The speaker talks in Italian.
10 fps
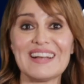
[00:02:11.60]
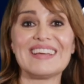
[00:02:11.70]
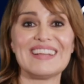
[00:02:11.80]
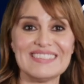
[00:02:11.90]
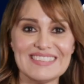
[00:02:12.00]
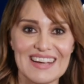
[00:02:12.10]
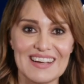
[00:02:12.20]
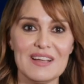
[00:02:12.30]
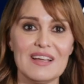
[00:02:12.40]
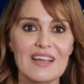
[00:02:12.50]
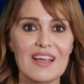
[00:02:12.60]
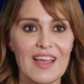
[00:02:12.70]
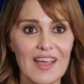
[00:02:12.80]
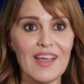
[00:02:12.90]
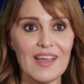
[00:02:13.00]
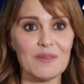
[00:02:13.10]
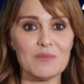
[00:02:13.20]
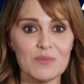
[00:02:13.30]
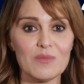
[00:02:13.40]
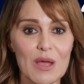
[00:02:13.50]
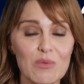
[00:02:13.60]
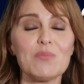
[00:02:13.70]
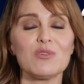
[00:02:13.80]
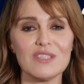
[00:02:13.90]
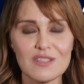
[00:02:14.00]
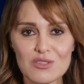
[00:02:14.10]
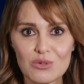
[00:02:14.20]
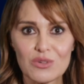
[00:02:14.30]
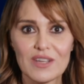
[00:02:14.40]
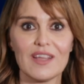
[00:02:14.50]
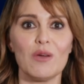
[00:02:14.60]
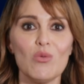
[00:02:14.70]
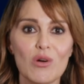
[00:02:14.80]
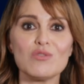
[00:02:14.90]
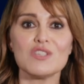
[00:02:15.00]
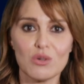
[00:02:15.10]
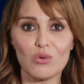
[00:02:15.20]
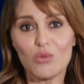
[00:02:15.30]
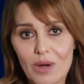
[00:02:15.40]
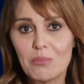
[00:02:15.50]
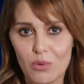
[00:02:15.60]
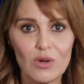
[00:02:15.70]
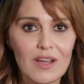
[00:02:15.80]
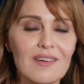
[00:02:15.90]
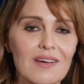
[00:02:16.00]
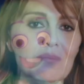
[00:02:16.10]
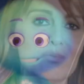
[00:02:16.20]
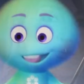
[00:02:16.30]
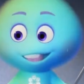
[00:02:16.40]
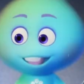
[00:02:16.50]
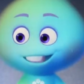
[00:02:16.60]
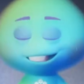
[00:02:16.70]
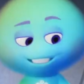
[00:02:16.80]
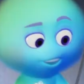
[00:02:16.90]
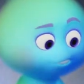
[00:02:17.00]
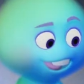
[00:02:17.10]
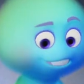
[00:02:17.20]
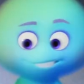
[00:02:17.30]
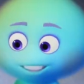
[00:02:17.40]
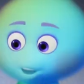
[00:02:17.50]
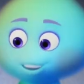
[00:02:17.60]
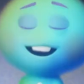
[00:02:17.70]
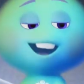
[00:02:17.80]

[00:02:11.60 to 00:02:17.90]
è anche realtà. È, è, una protezione, è un luogo sicuro, una bolla. Congratulazioni, voi cinque avrete il